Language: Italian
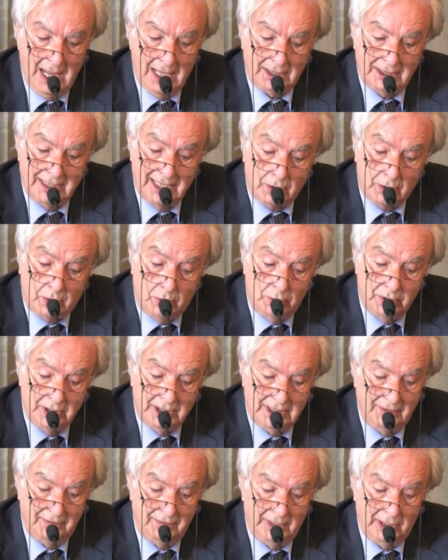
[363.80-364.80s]
di alcuni
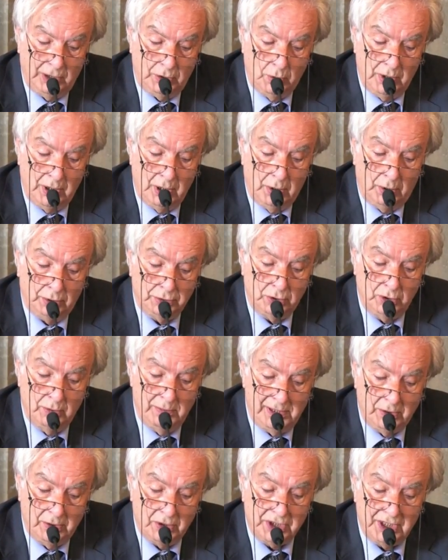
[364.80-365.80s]
individui o di
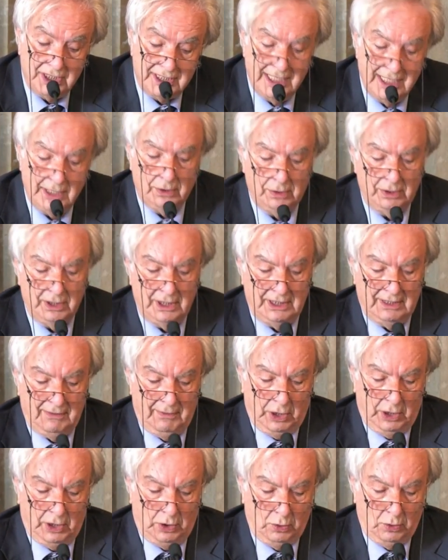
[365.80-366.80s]
numerosi singoli
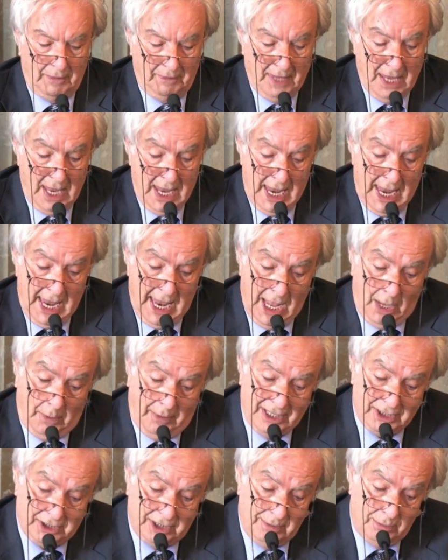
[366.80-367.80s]
individui. E
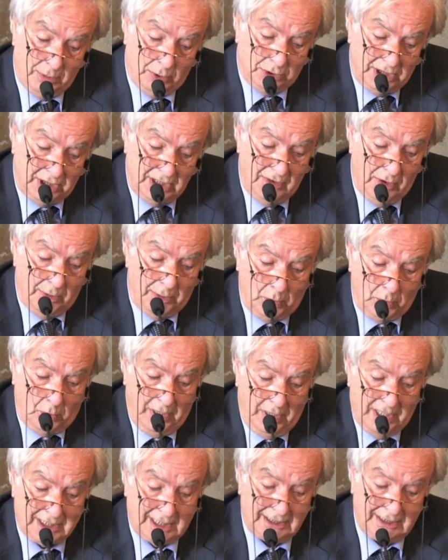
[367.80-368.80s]
questo è il motivo per
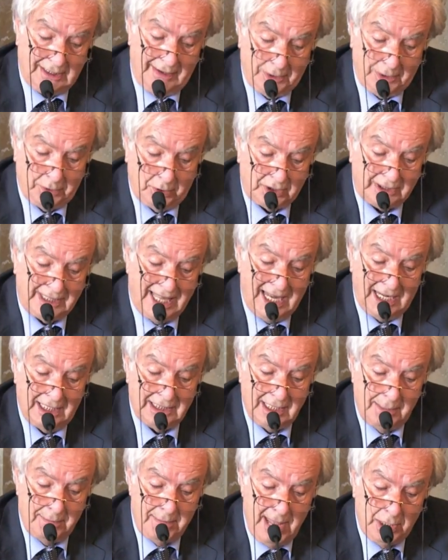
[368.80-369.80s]
cui essa deve
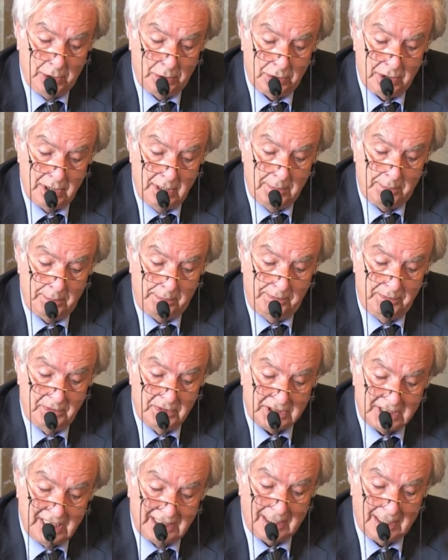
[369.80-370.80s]
adottare dei metodi
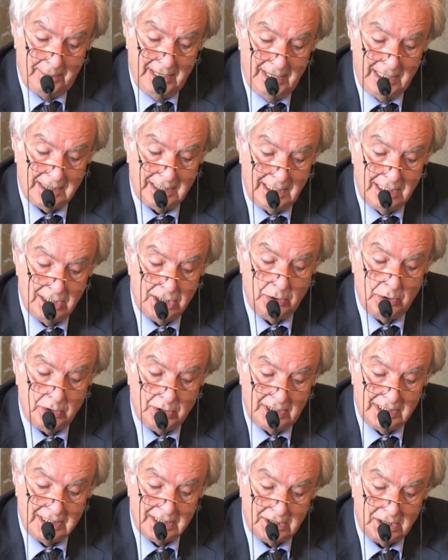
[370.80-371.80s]
strettamente
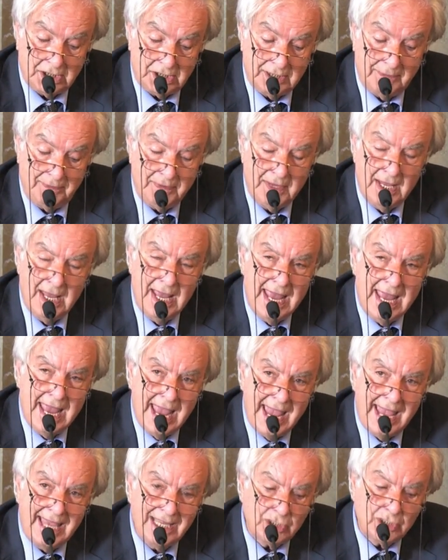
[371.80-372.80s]
individualistici.
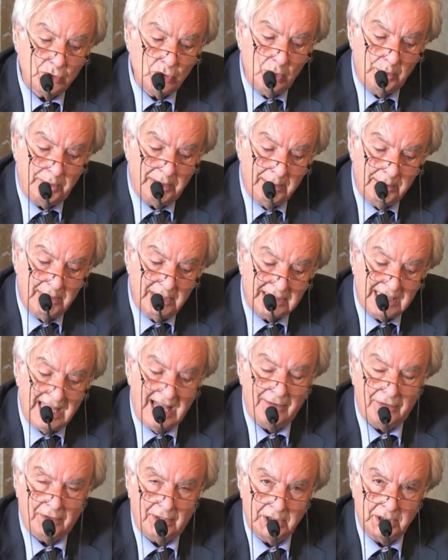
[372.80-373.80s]
È solo per
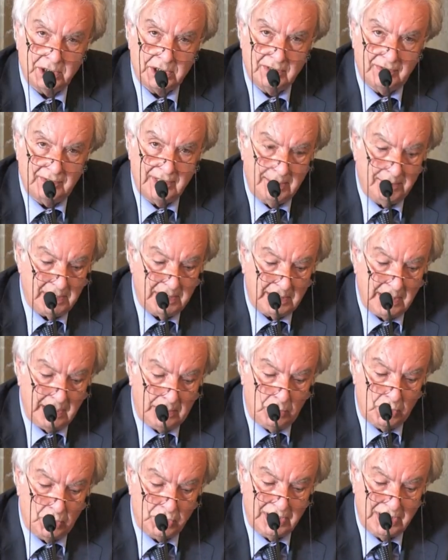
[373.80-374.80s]
metafora, dice Weber, che
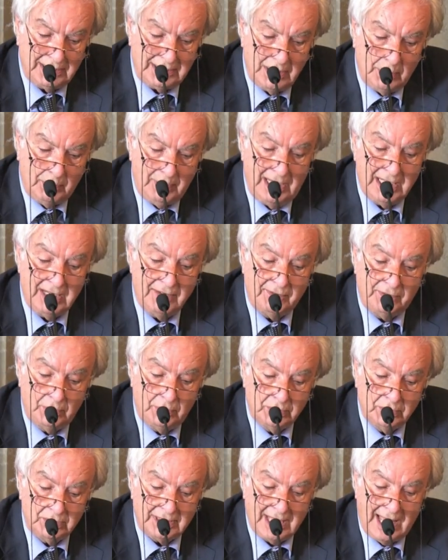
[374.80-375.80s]
concetti quali
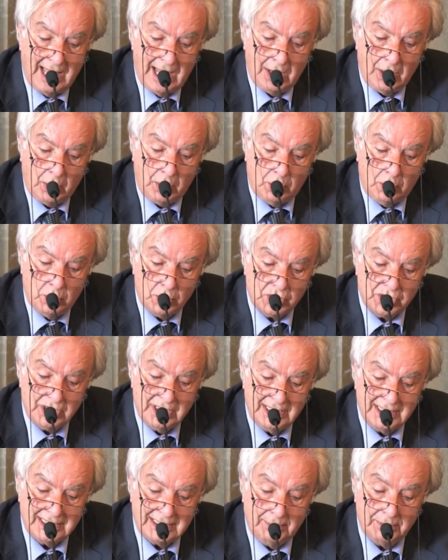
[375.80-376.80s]
volontà,
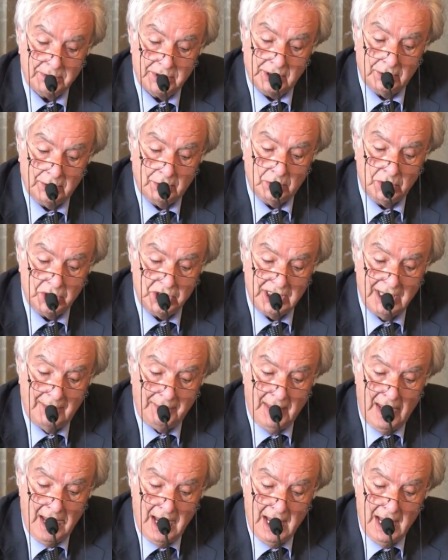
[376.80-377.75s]
coscienza o psicologia